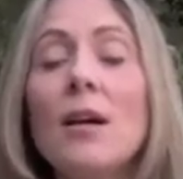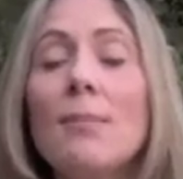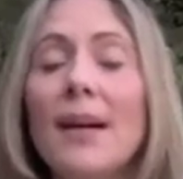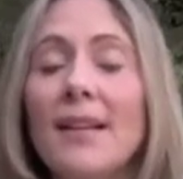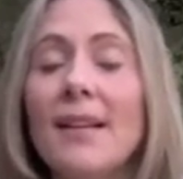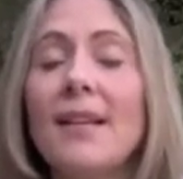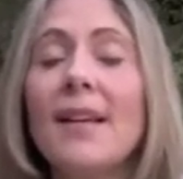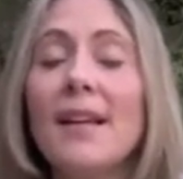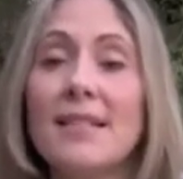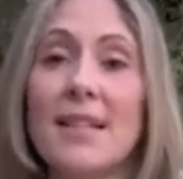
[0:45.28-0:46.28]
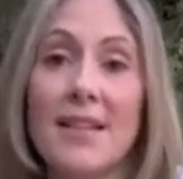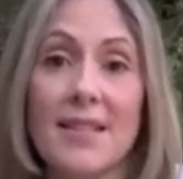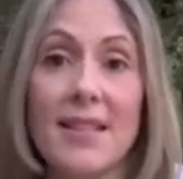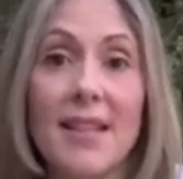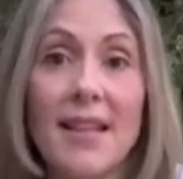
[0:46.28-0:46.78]
para atender las
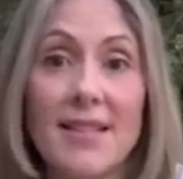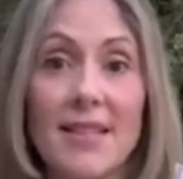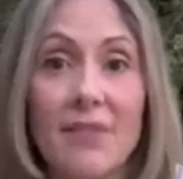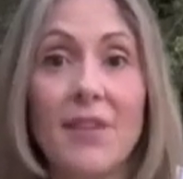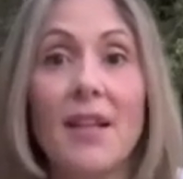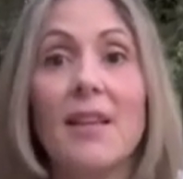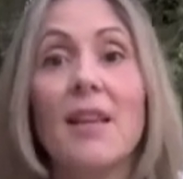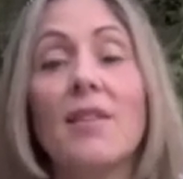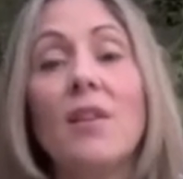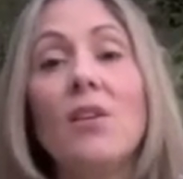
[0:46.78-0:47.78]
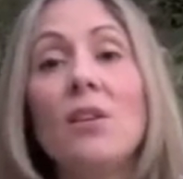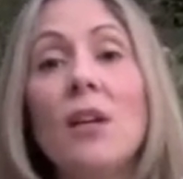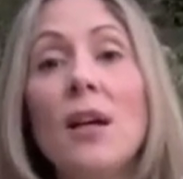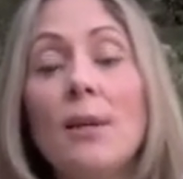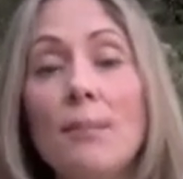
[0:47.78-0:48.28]
necesidades de financiación
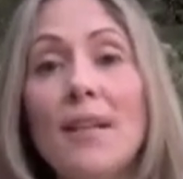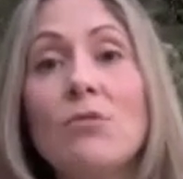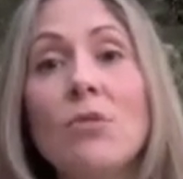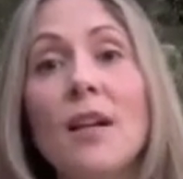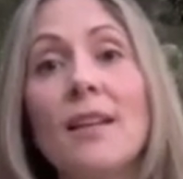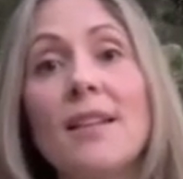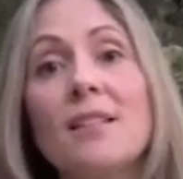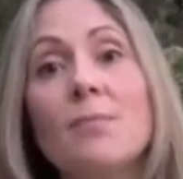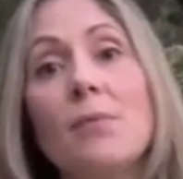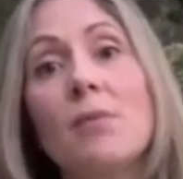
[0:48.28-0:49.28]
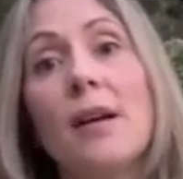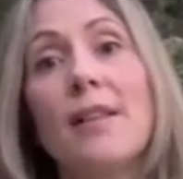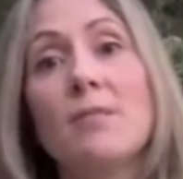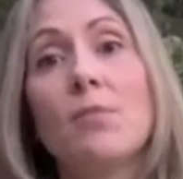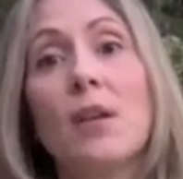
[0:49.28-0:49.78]
más urgentes
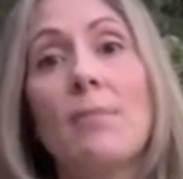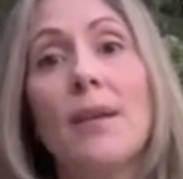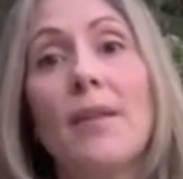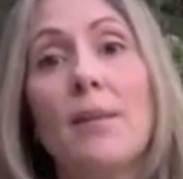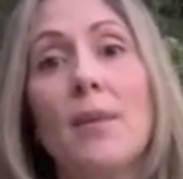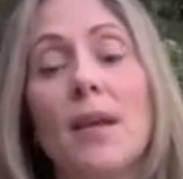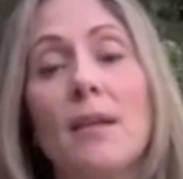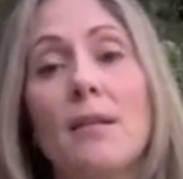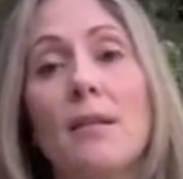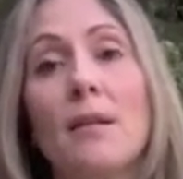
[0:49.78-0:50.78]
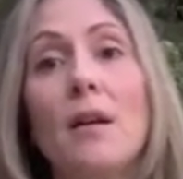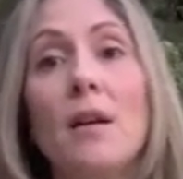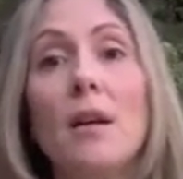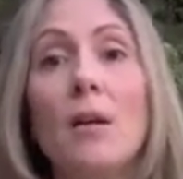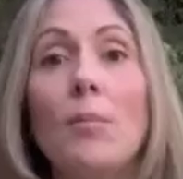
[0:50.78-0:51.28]
provocadas por la pandemia.
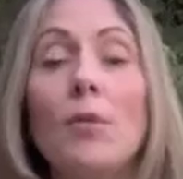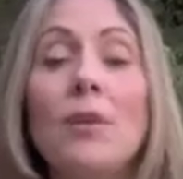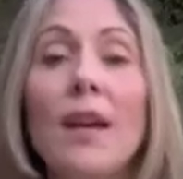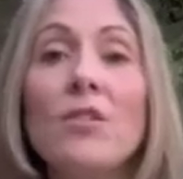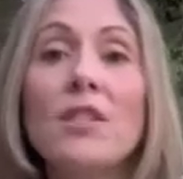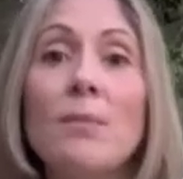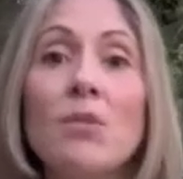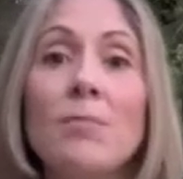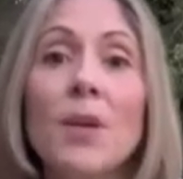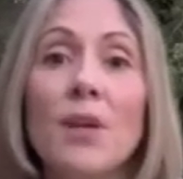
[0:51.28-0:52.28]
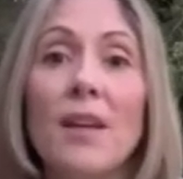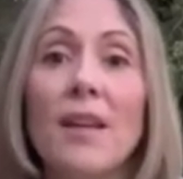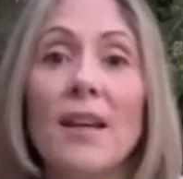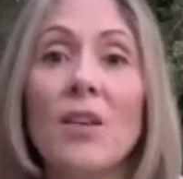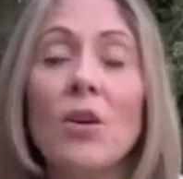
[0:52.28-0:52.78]
Por un lado, estamos
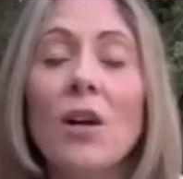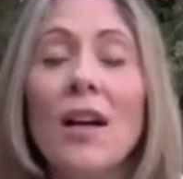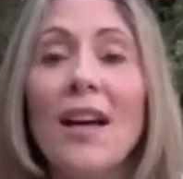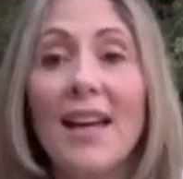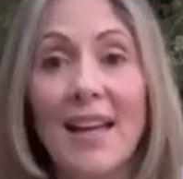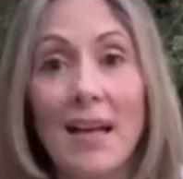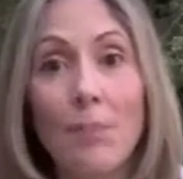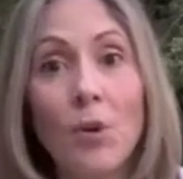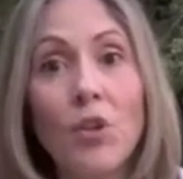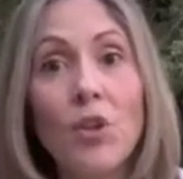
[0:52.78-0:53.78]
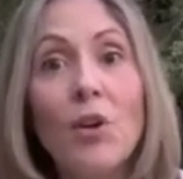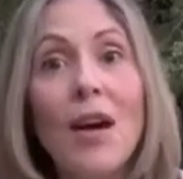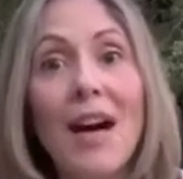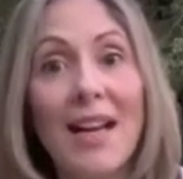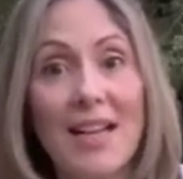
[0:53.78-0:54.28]
priorizando el apoyo
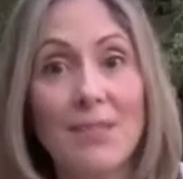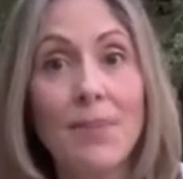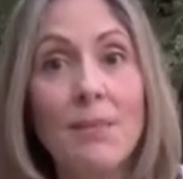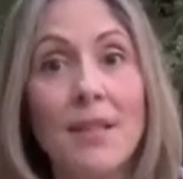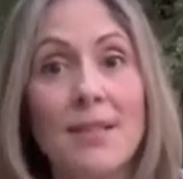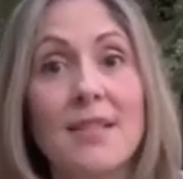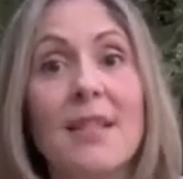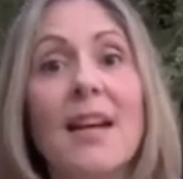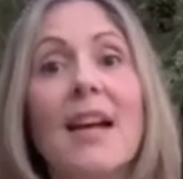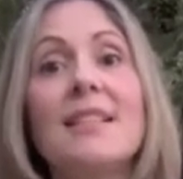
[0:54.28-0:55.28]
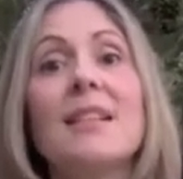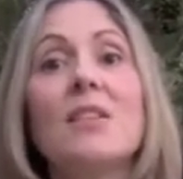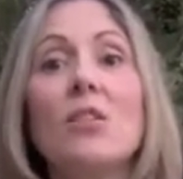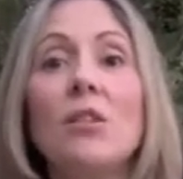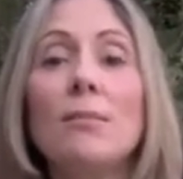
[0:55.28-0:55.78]
a las pymes, al
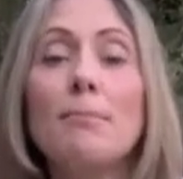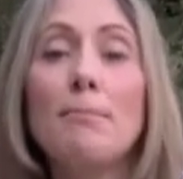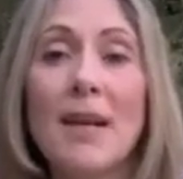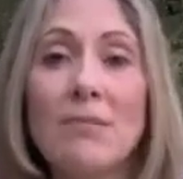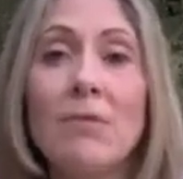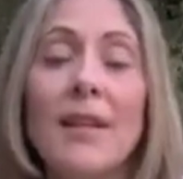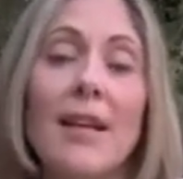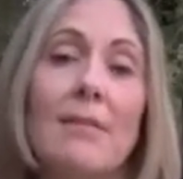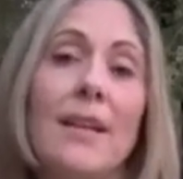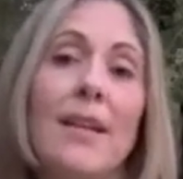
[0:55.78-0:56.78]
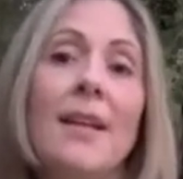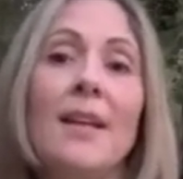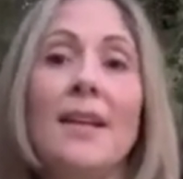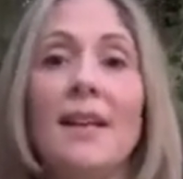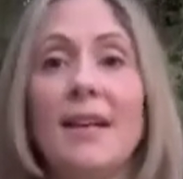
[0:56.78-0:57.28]
sector más vulnerable
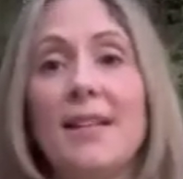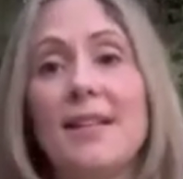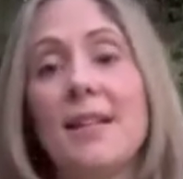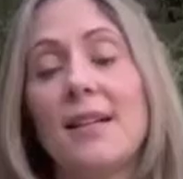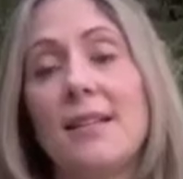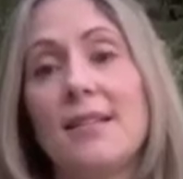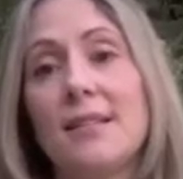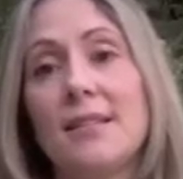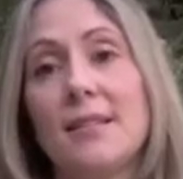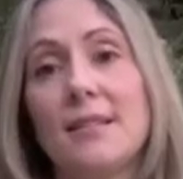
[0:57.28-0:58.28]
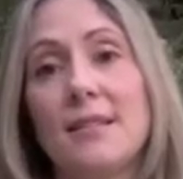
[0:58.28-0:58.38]
en esta crisis.